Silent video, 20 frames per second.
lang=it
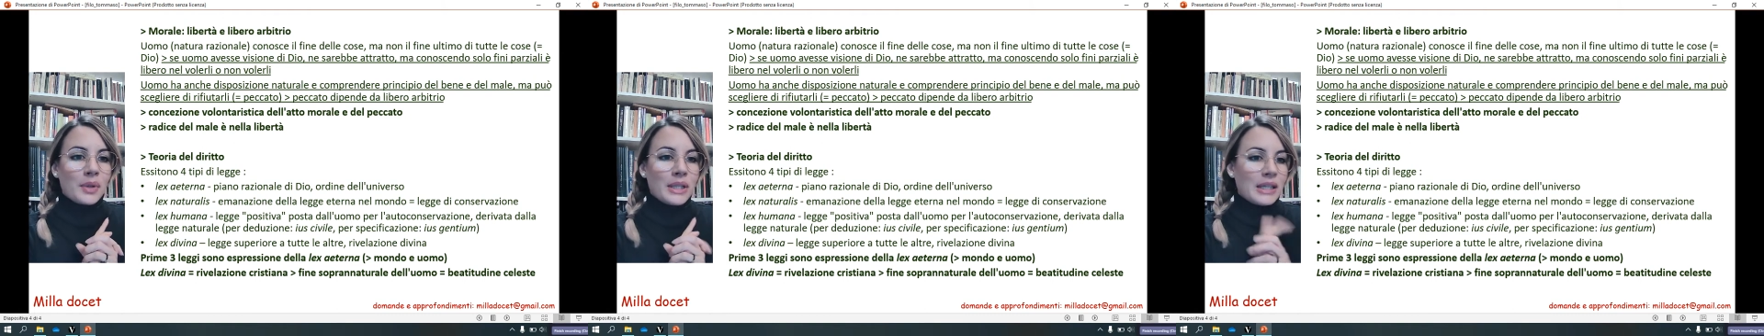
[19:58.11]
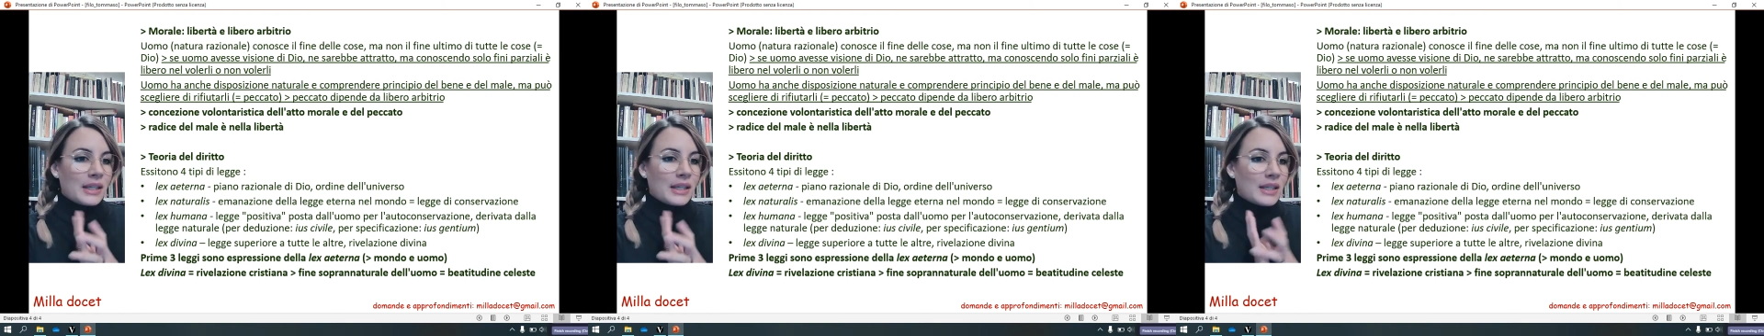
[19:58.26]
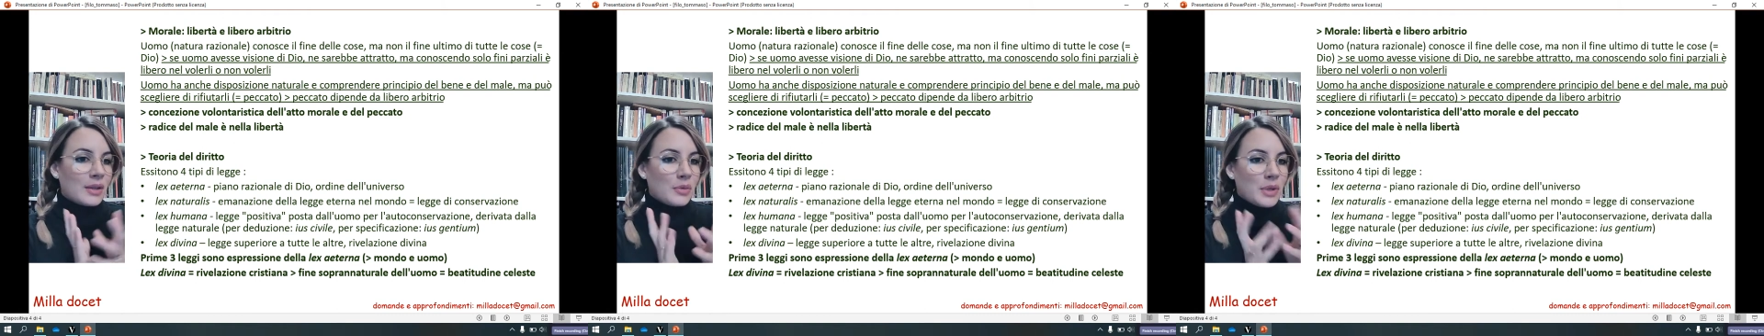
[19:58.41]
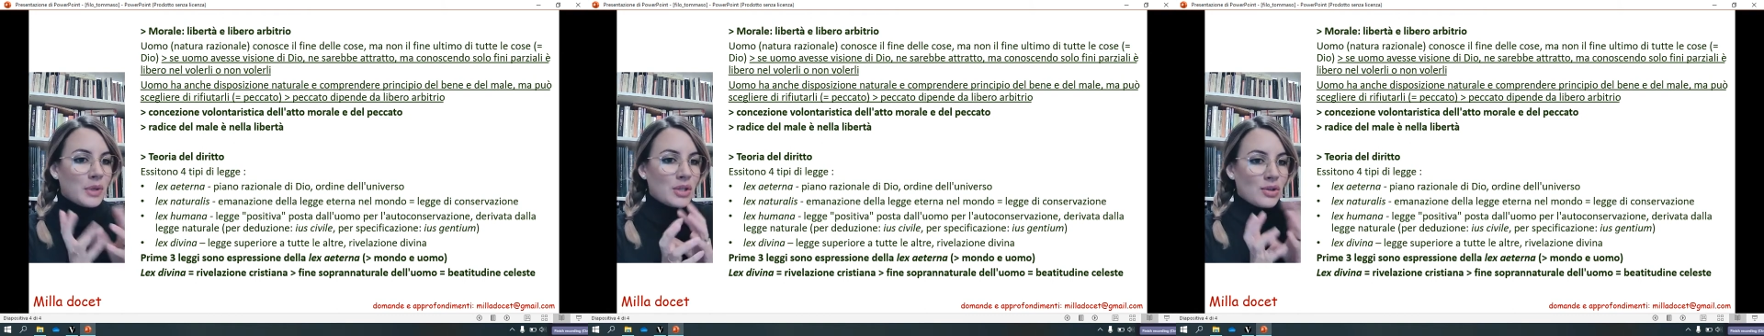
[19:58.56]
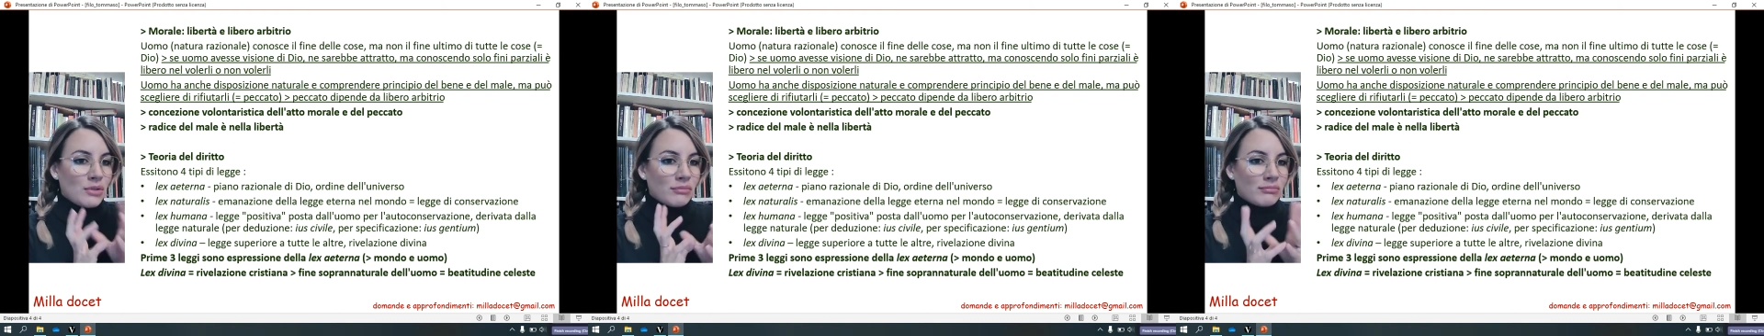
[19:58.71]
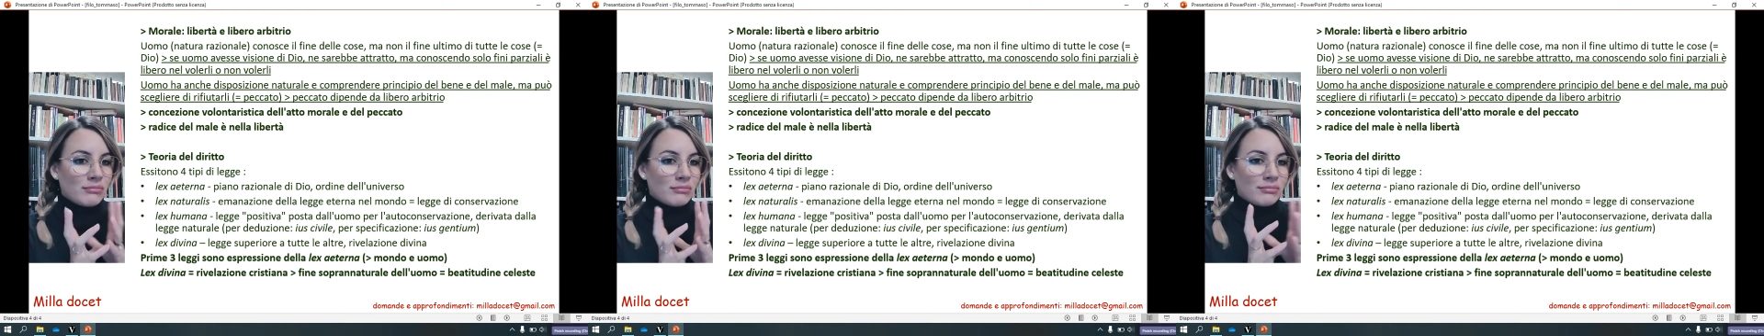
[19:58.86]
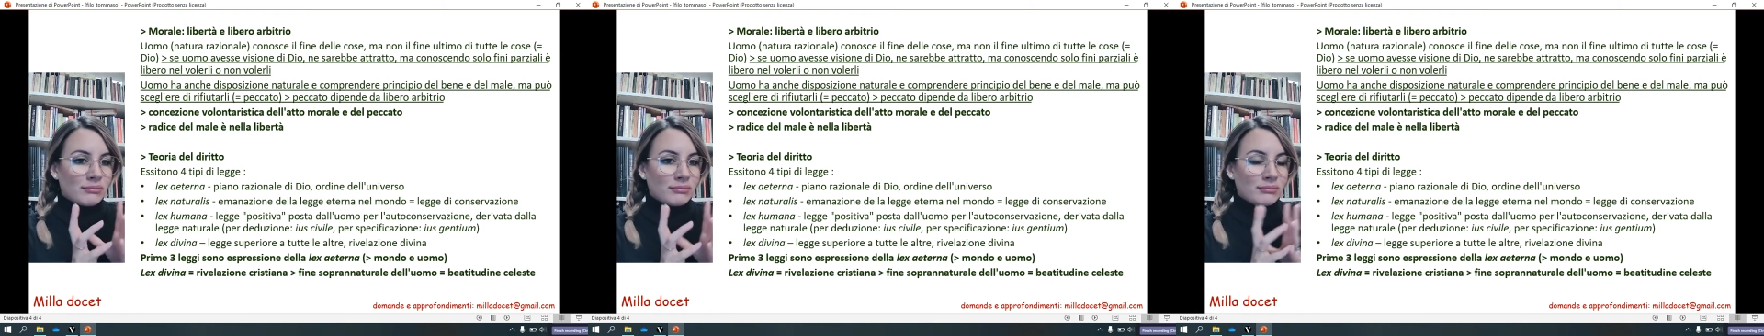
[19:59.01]
quindi anche qui c'è
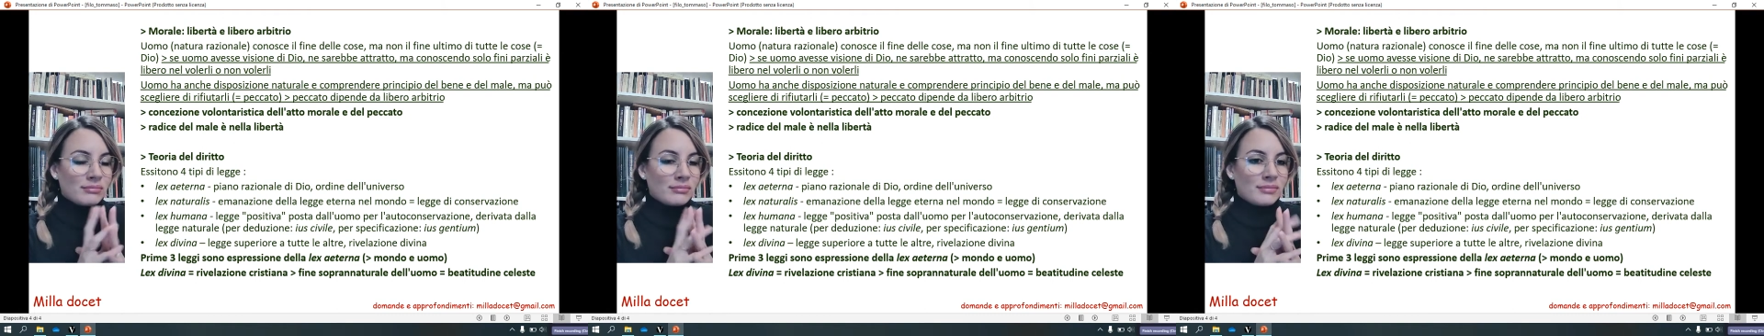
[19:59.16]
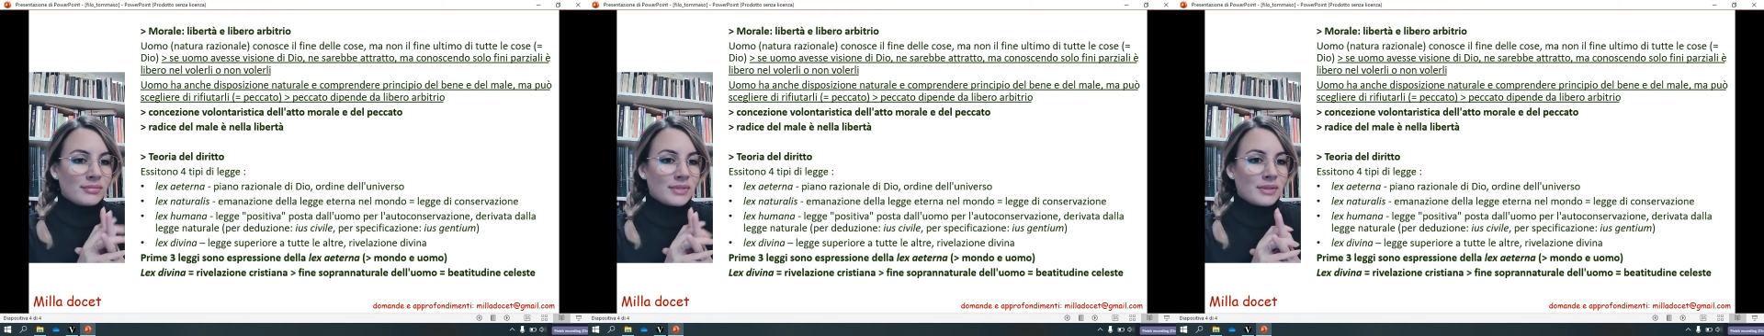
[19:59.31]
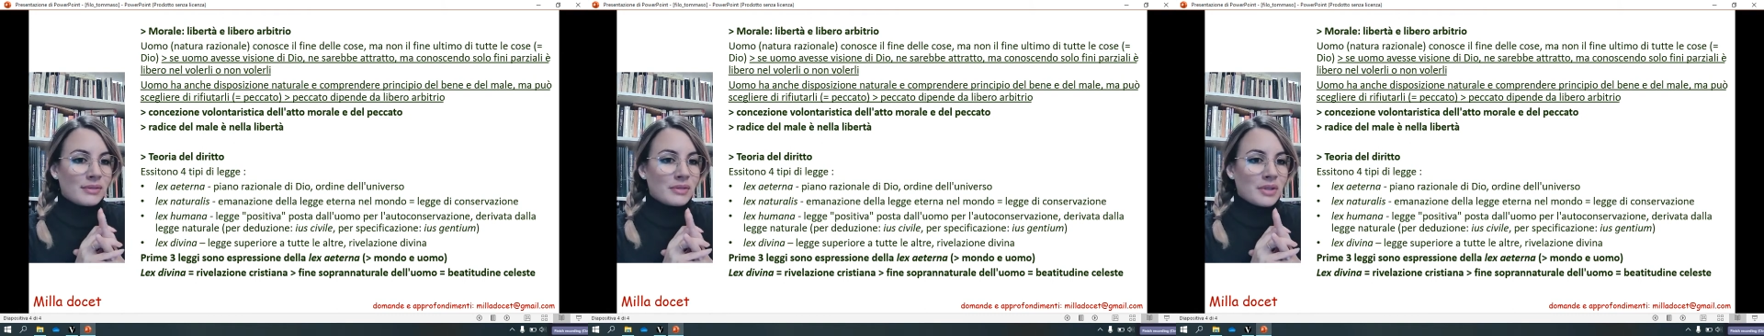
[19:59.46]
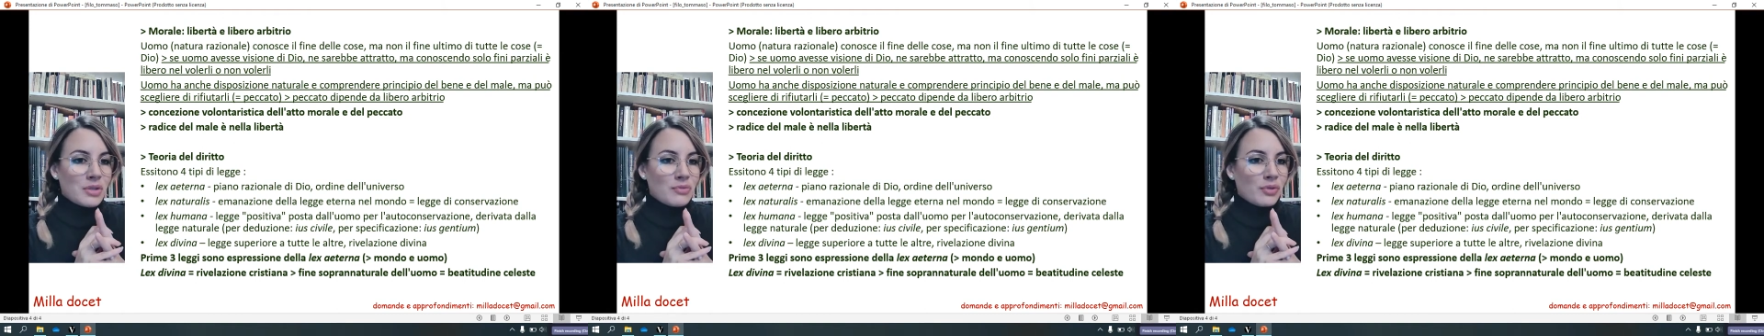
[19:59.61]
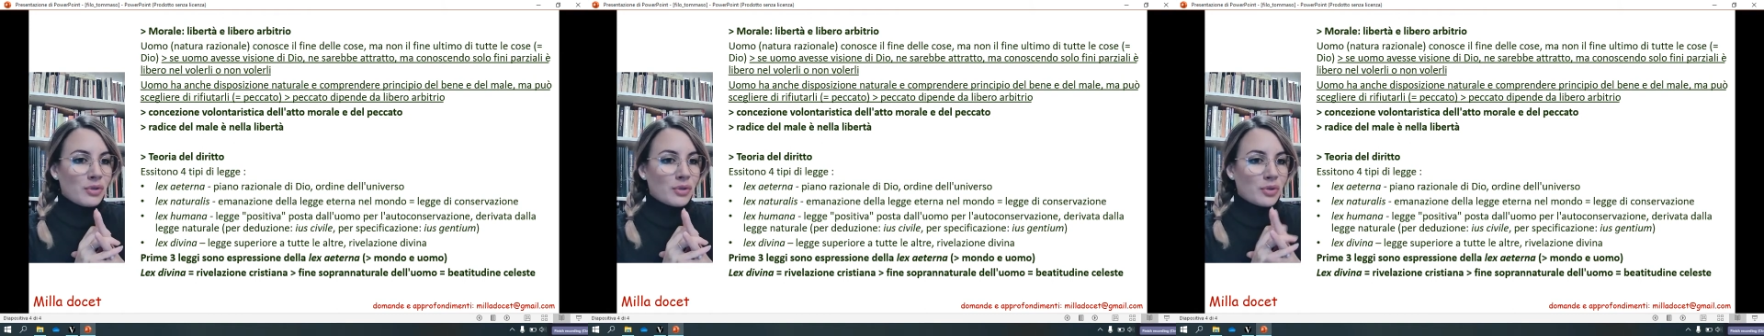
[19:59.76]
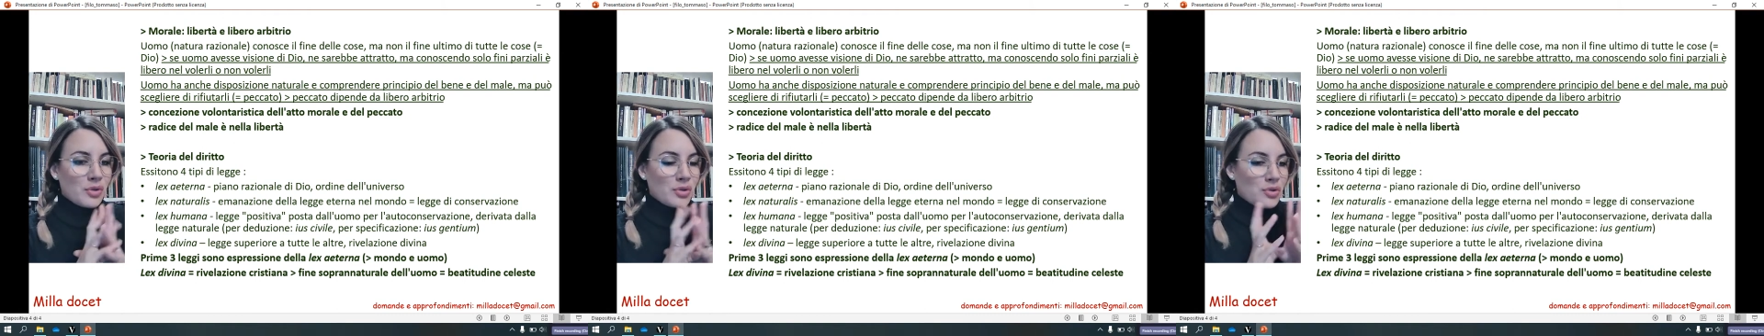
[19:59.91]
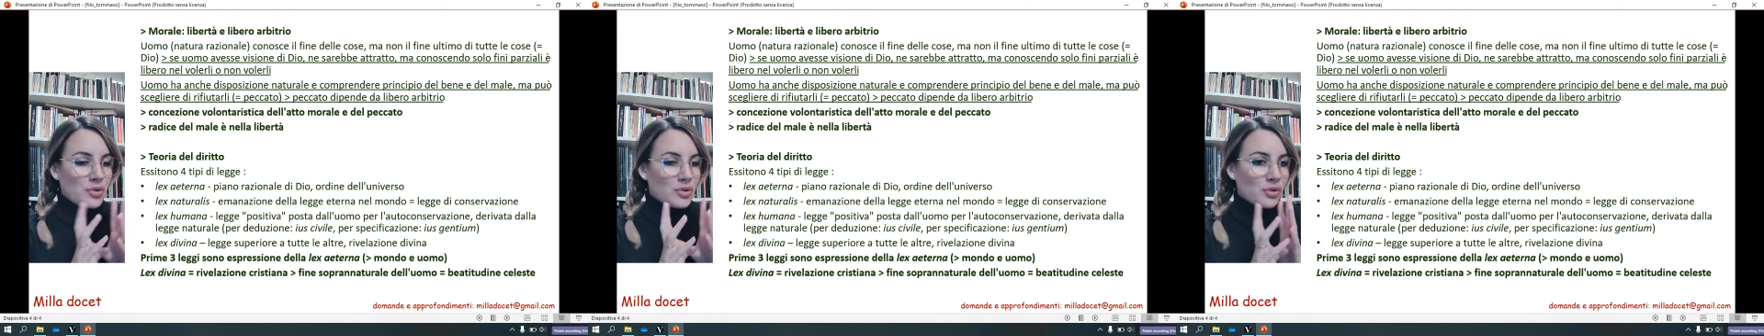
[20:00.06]
un
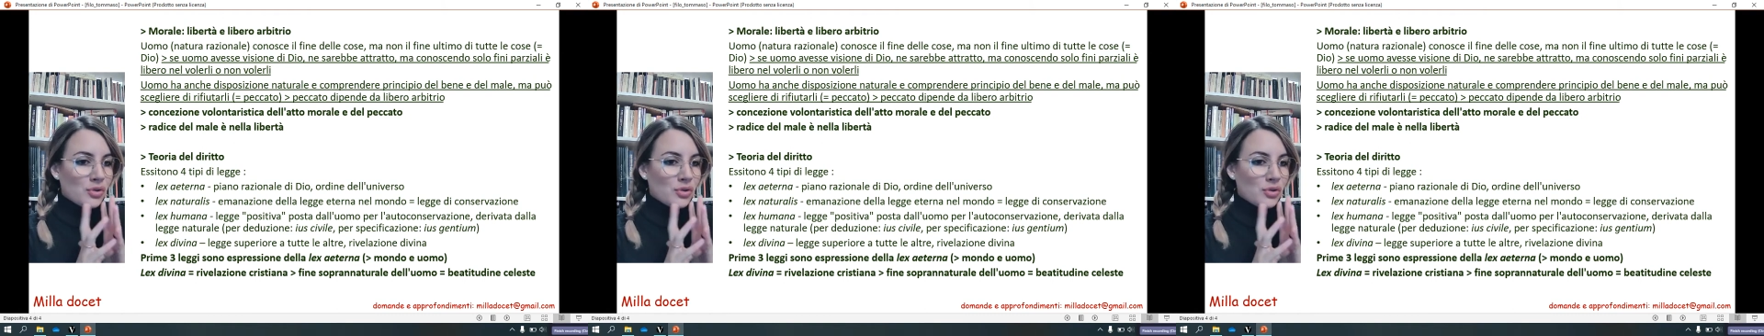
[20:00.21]
risvolto